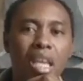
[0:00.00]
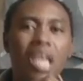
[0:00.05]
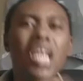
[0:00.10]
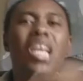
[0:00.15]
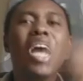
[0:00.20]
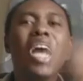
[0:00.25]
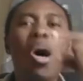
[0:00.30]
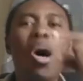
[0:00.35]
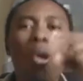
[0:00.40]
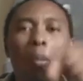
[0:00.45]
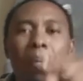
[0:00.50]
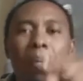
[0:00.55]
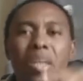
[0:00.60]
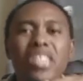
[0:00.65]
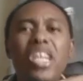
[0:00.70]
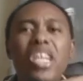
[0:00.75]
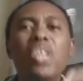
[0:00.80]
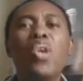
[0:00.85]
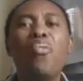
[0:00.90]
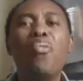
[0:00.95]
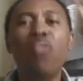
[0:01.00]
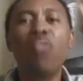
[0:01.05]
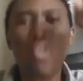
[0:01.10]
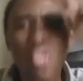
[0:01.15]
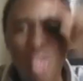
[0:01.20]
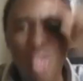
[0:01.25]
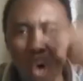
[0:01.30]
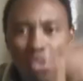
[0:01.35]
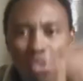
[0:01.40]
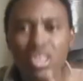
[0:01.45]
il est obligé de vous
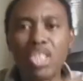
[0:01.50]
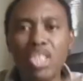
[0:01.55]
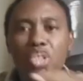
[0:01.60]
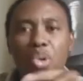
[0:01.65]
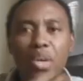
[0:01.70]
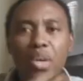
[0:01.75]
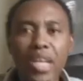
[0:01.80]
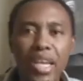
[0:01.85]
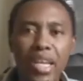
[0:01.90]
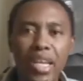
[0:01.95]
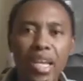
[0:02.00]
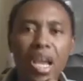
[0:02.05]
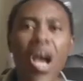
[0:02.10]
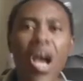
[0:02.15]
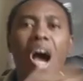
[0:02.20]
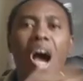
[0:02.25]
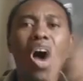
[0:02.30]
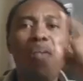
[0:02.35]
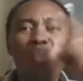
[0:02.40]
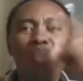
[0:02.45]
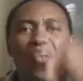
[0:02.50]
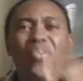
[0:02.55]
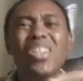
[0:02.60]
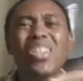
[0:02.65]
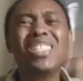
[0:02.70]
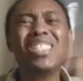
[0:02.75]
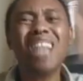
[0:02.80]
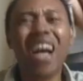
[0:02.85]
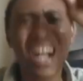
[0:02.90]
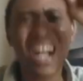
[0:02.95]
conditionner en vous
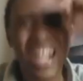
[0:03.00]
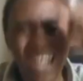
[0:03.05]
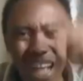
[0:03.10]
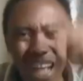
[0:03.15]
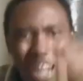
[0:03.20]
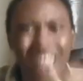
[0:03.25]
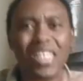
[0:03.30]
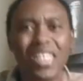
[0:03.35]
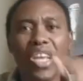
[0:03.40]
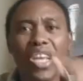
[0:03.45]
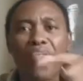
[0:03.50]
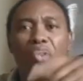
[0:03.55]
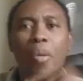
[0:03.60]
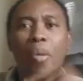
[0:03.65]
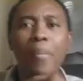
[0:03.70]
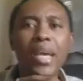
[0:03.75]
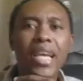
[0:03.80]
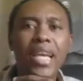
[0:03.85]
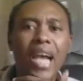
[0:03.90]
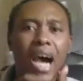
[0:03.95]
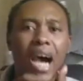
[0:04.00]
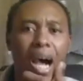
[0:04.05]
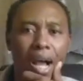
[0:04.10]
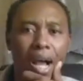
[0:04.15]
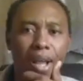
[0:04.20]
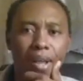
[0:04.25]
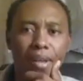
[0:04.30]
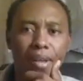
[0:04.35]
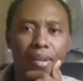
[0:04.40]
faisant gâter vos mégas.